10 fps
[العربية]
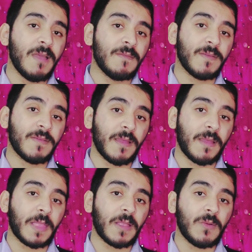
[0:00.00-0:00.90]
في
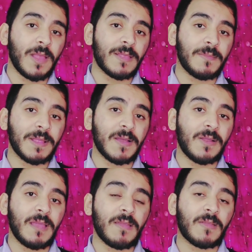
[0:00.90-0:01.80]
الذاكره طويله المدى
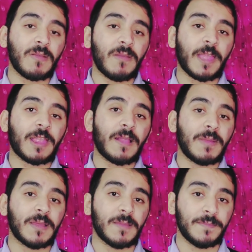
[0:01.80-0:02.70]
وليست قصيره
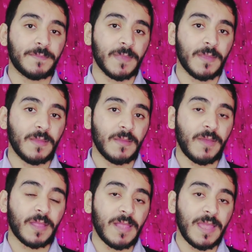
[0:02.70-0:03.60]
المدى
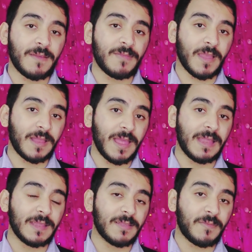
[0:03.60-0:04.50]
فهتلاقي نفسك
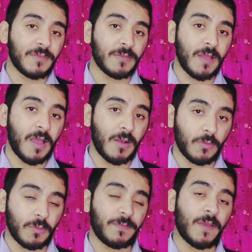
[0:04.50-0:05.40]
الايه اللي انت حفظتها
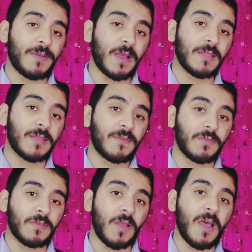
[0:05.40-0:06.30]
او الصفحه اللي انت
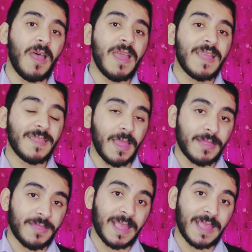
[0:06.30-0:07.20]
حفظتها
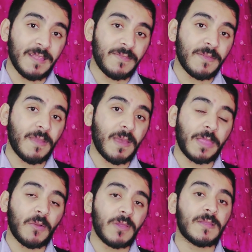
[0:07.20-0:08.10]
اتسجلت في
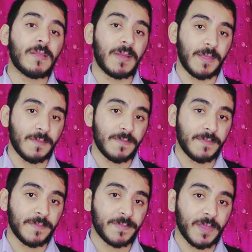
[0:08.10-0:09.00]
الذاكره طويله المدى
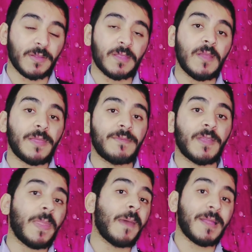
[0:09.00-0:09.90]
فتقدر
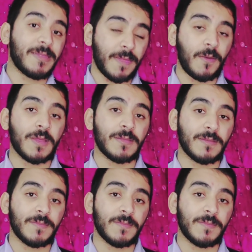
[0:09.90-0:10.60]
تفتكرها بعد سنوات